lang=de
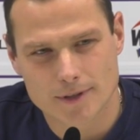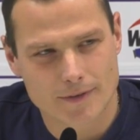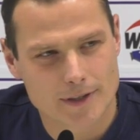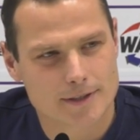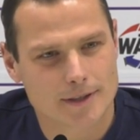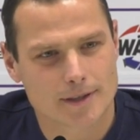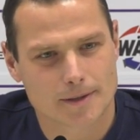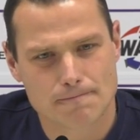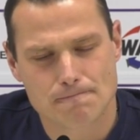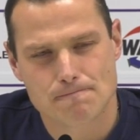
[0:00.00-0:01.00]
es gewesen sein,
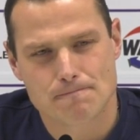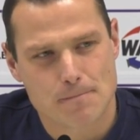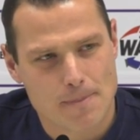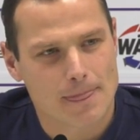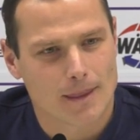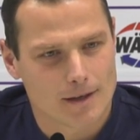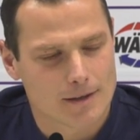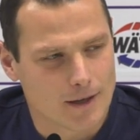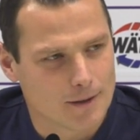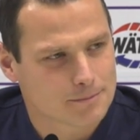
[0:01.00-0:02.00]
ne?
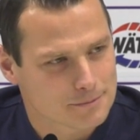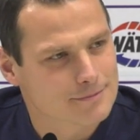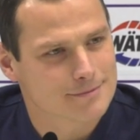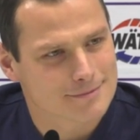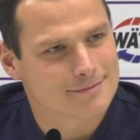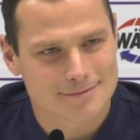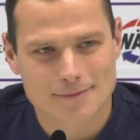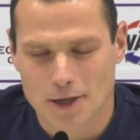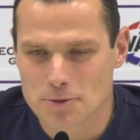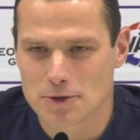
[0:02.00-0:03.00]
Ja,
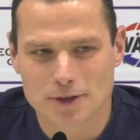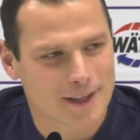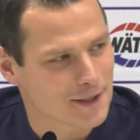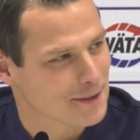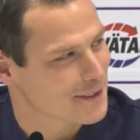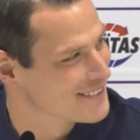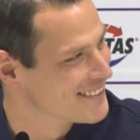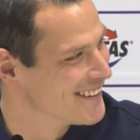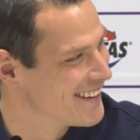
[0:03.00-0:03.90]
kann ich mich noch daran erinnern.